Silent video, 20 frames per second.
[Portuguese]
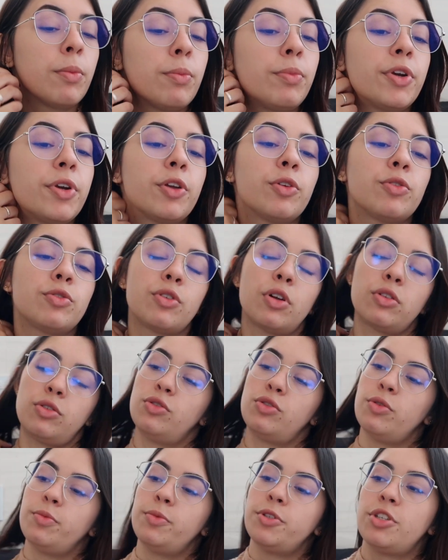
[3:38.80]
Porque os
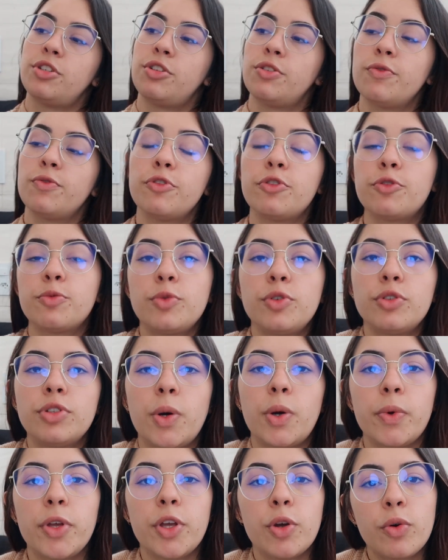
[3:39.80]
nossos objetivos
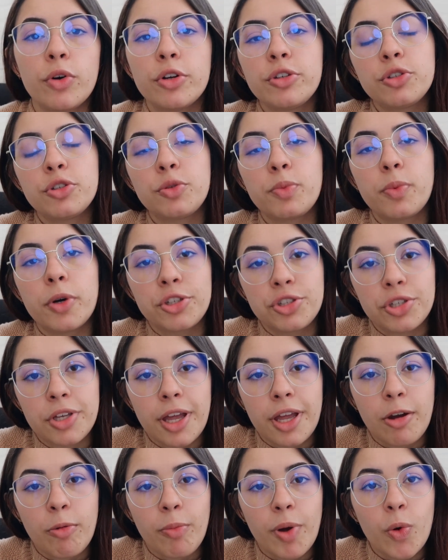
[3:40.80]
mudam e hoje tu pode
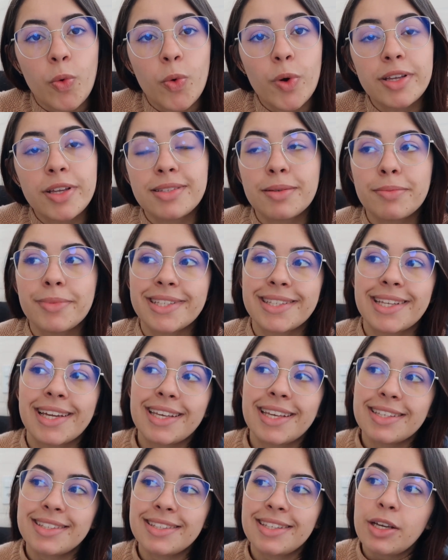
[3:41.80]
querer uma coisa, mas
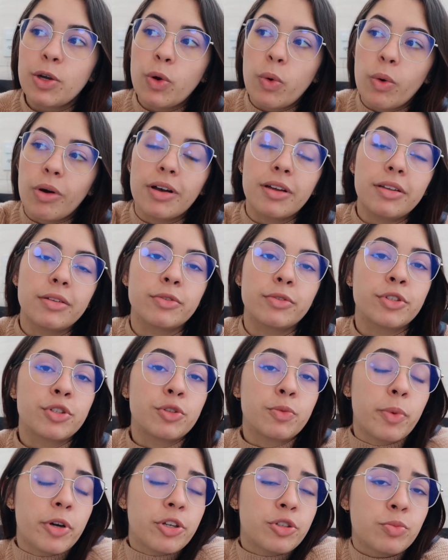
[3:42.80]
daqui 5 anos
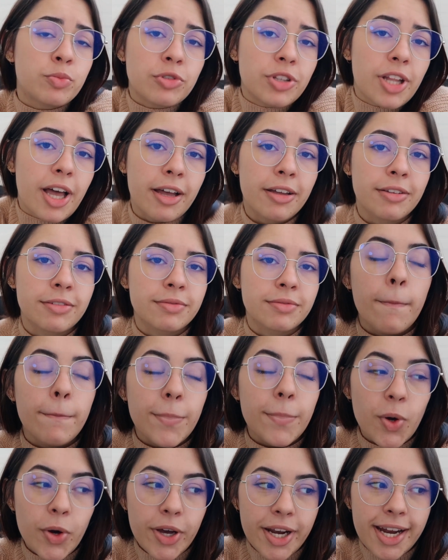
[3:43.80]
isso pode mudar.
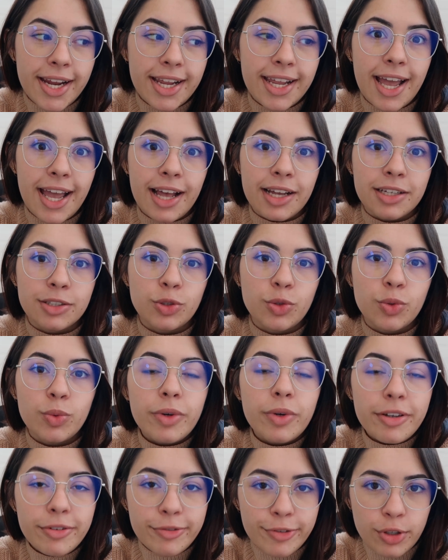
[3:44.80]
Porém, a
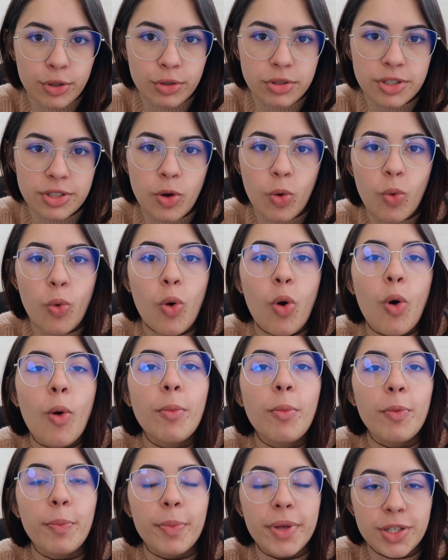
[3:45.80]
tua evolução
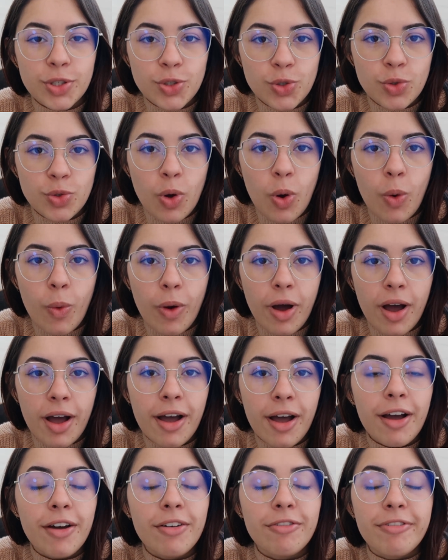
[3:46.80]
como pessoa
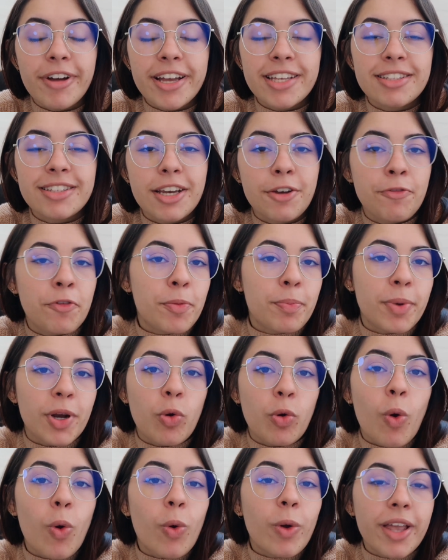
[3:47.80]
vai servir para
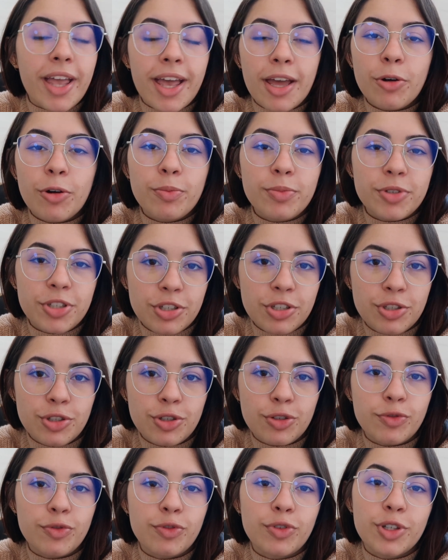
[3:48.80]
qualquer
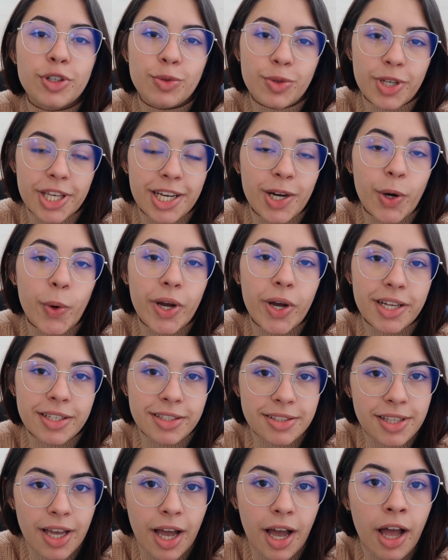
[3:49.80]
objetivo que tu queira
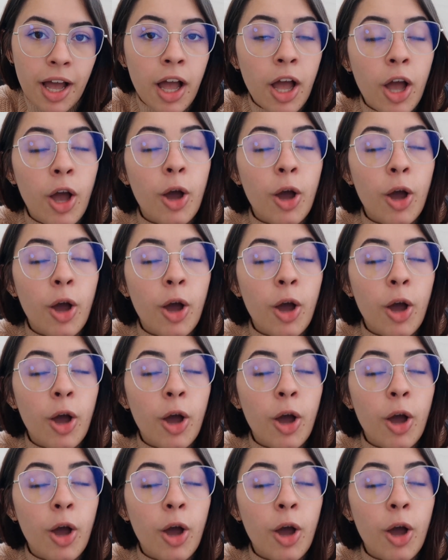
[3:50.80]
alcançar.